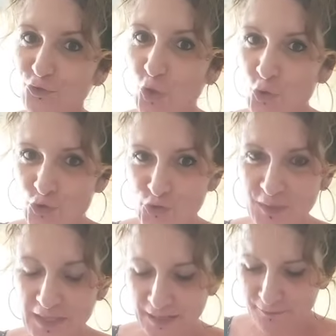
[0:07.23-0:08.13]
30
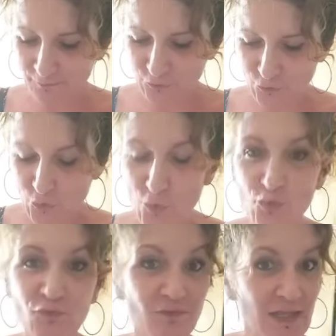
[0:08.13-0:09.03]
juillet, taureau,
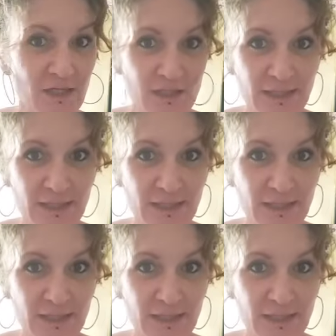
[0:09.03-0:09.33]
vierge et